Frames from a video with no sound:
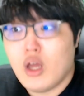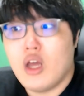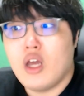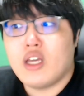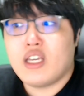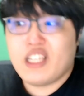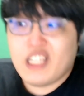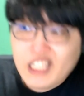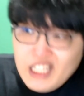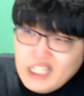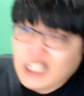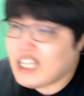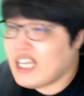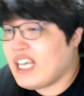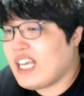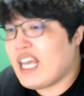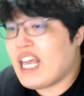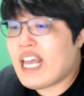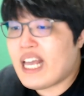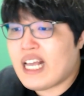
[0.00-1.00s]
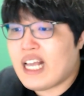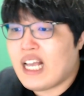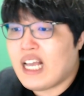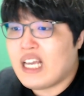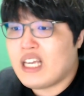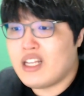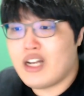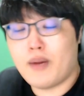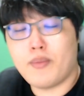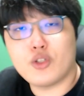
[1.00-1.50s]
끼익
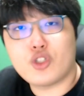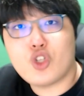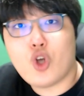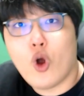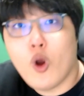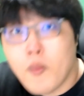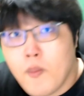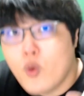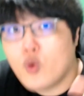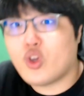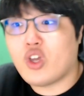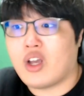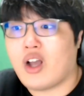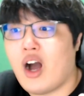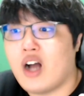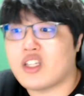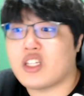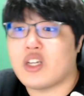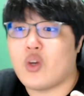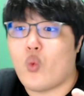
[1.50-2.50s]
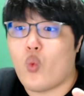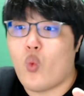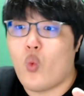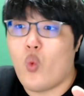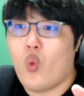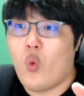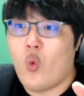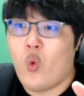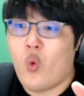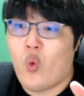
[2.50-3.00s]
이러면서 정목기까지
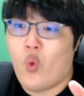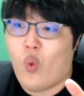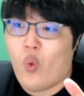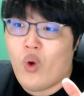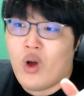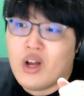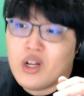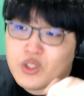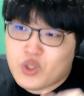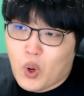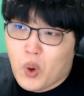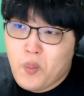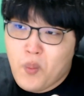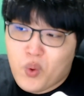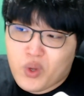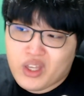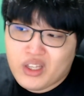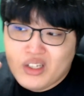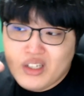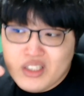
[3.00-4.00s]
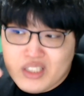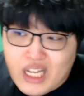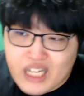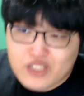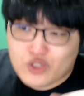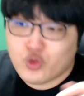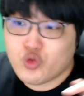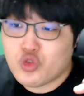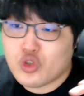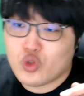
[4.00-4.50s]
오 정목기 의사
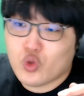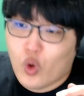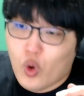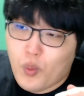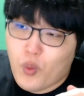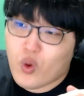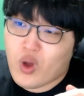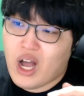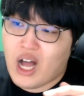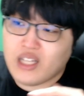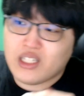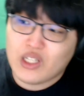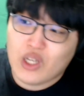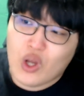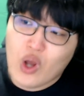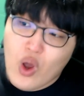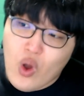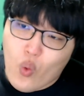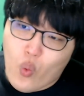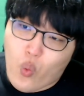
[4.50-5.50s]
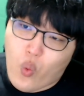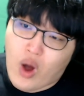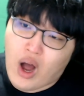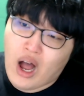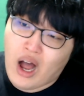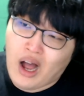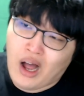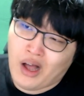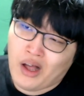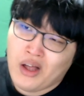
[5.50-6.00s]
수술 노부까지
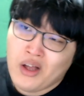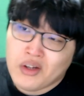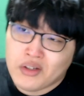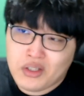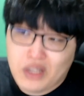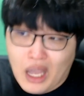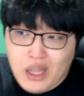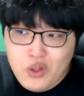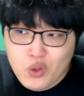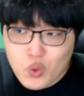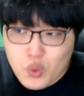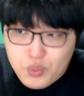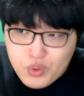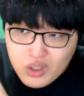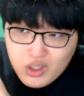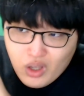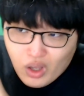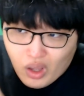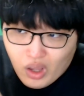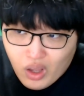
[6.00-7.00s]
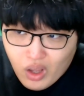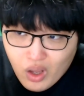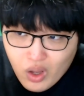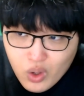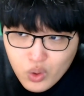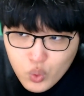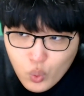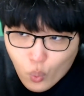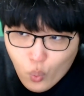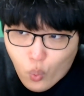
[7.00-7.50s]
와 근데 얘는 여러분들 이게
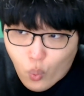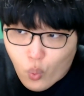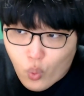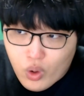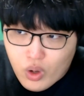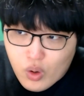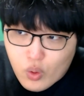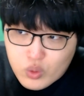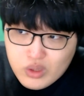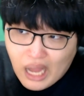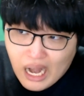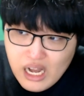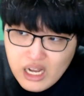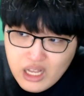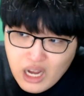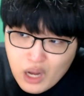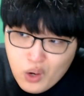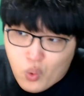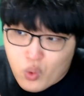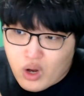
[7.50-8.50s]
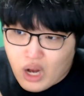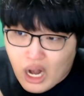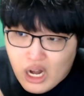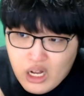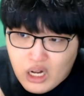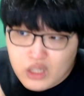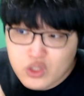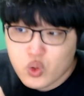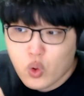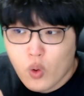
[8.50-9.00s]
요거 요거 날카로운
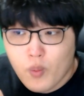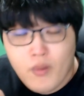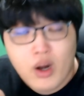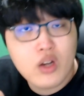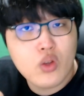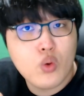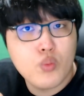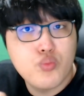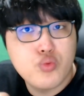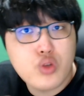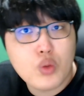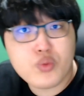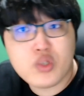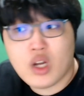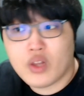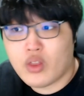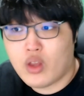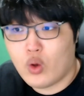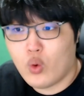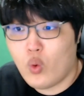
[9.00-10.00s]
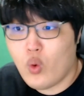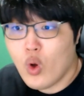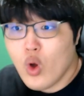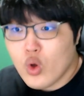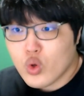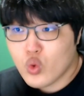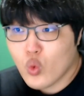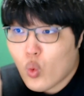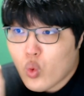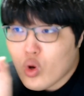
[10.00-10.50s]
칼날 정말 이거 무섭지 않나요?
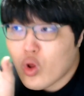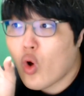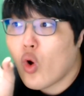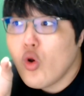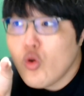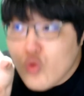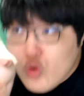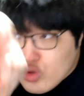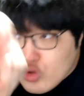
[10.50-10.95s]
요거로 얼굴